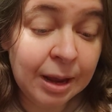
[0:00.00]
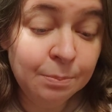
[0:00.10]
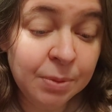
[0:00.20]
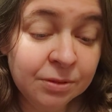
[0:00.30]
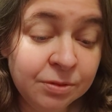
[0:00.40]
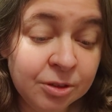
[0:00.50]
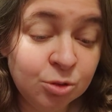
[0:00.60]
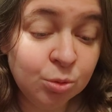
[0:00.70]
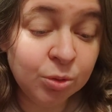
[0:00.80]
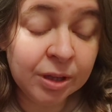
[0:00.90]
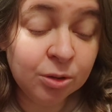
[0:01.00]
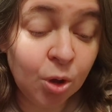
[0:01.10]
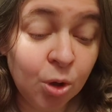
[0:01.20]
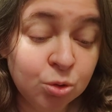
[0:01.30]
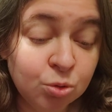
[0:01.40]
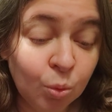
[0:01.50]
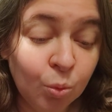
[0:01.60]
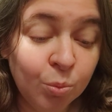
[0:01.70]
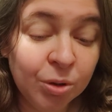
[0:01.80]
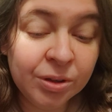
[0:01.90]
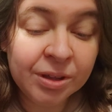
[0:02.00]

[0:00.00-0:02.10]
la perfection d'un or sombre.